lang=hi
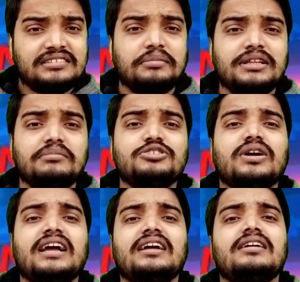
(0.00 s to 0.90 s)
सबनम
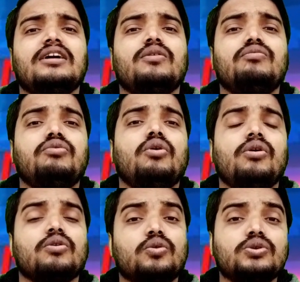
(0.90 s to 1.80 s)
जो है
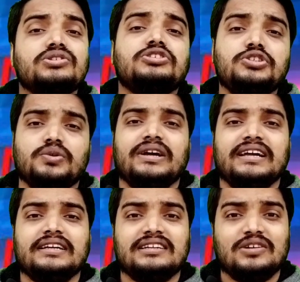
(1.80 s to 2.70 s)
वो खुश क्यों
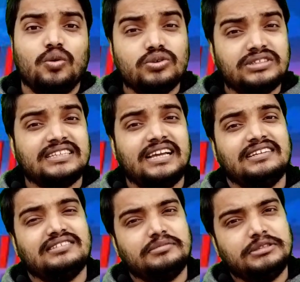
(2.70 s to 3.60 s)
है हो सकता
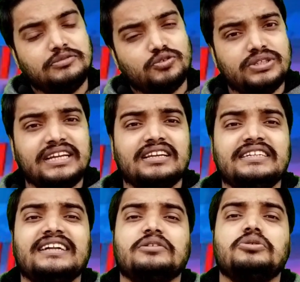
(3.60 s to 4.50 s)
है कि सबनम खुद एक
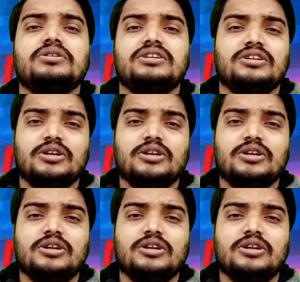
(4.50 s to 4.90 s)
लीडर हो